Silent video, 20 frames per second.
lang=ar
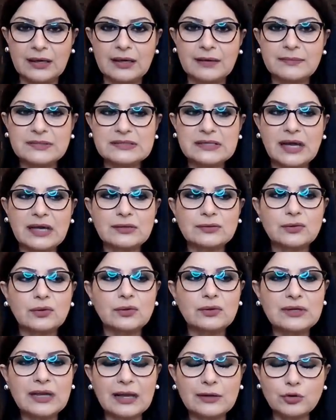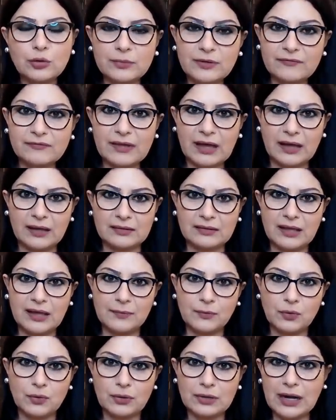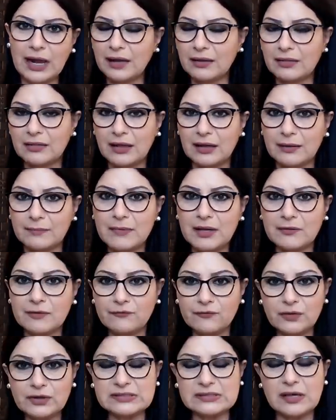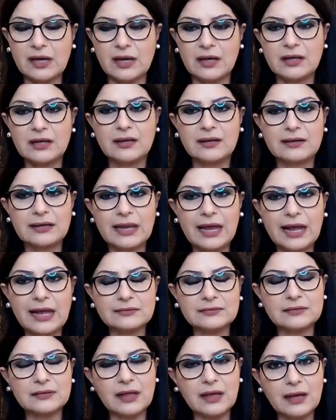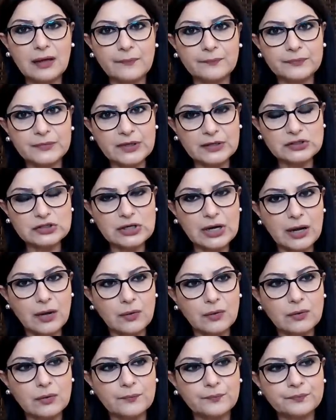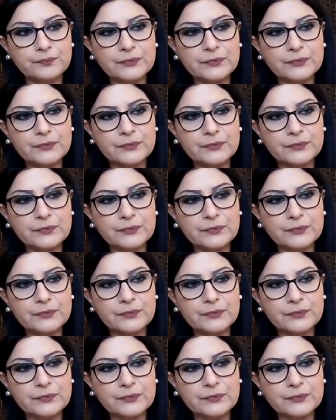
بيساعدكم لأنه بيفتح قدامكم أكثر من فرصة لحتى ترجعوا